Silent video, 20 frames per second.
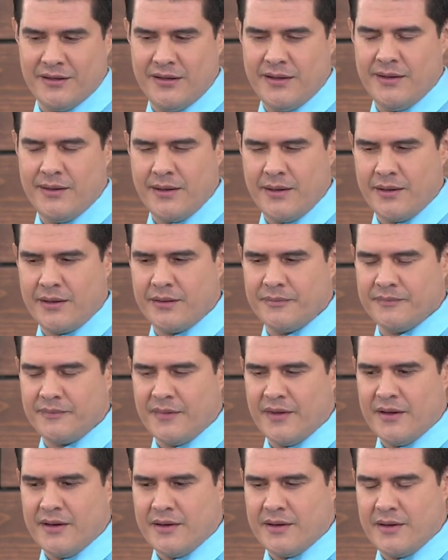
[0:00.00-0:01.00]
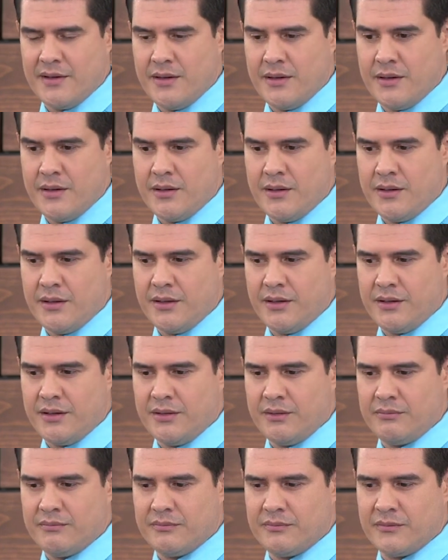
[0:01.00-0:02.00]
lidera,
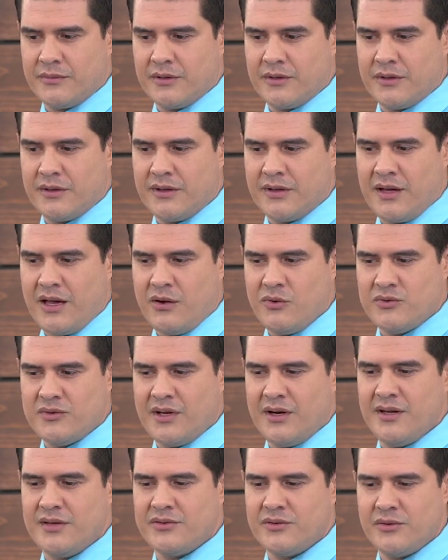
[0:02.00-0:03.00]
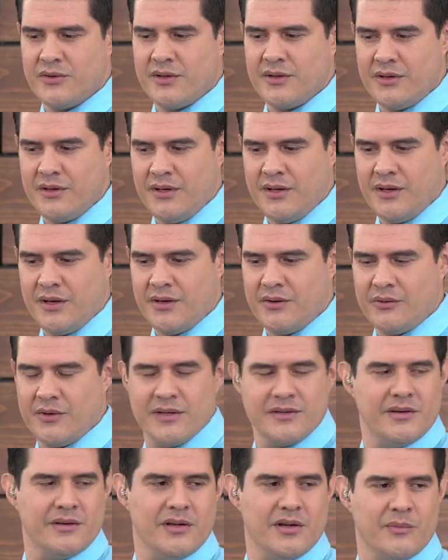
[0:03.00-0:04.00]
eh, causan en la ciudadanía
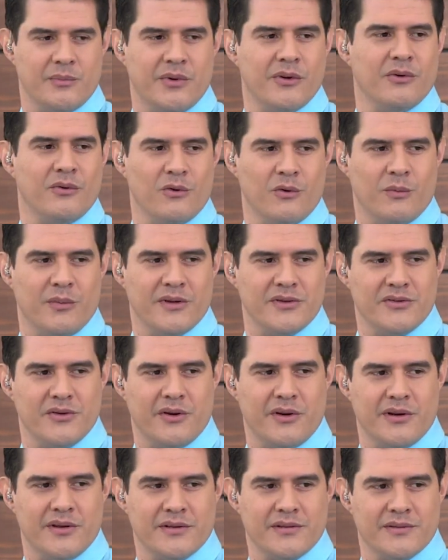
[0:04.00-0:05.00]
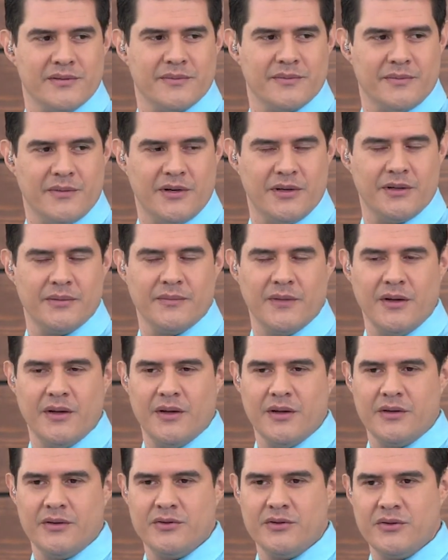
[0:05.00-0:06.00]
una serie de preocupaciones, ¿verdad?
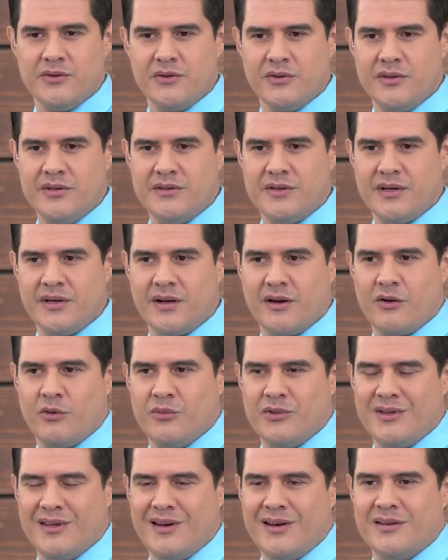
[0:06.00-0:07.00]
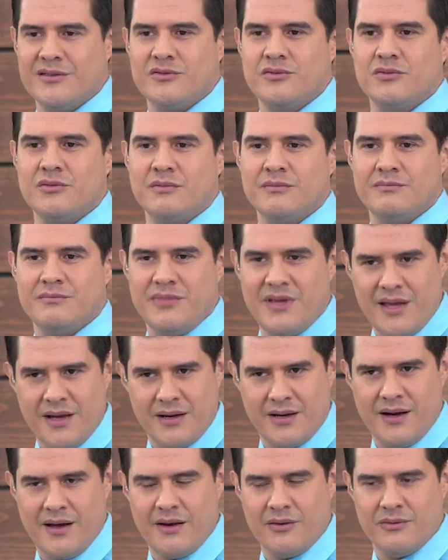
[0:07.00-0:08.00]
Yo, quisiera como tener
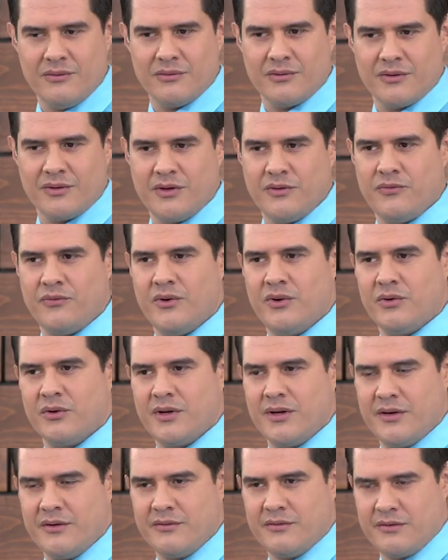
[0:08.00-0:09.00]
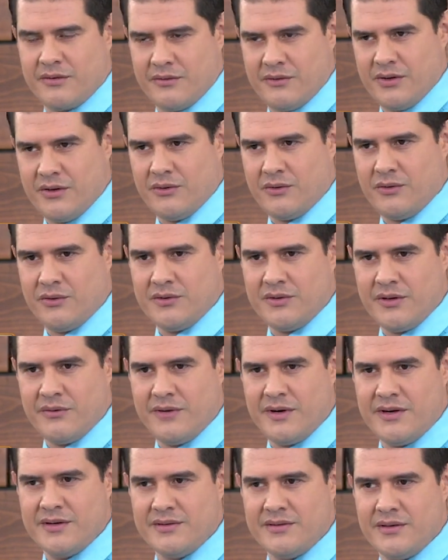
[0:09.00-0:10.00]
bien claro qué fue lo que reveló doña
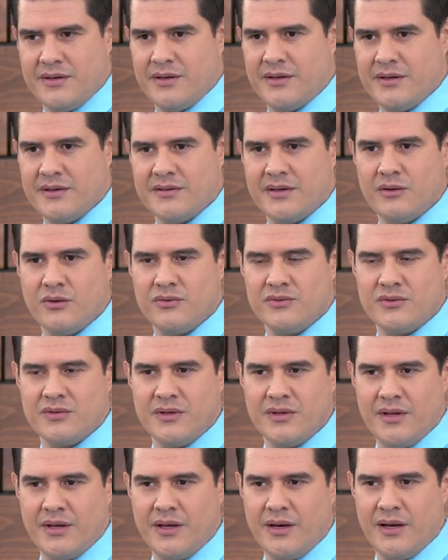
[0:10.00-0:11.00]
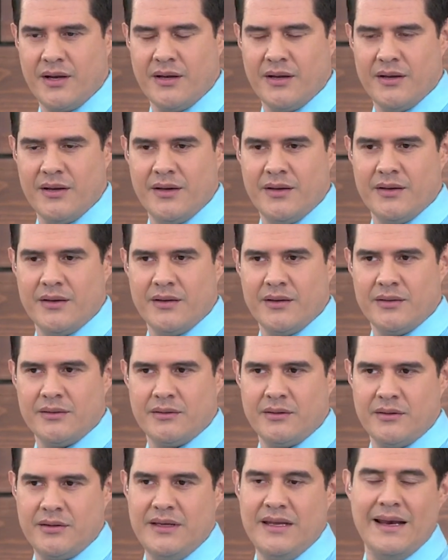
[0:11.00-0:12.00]
Bersi que se considera
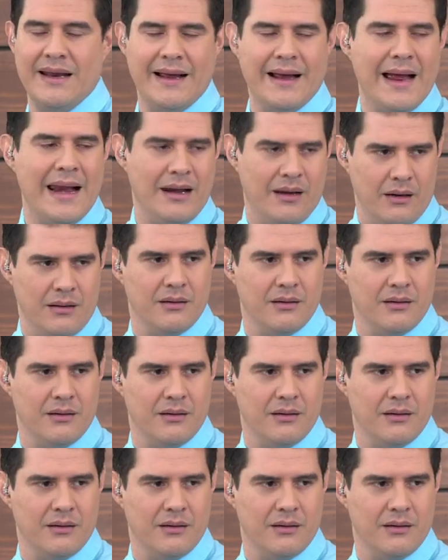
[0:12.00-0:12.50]
ilegal.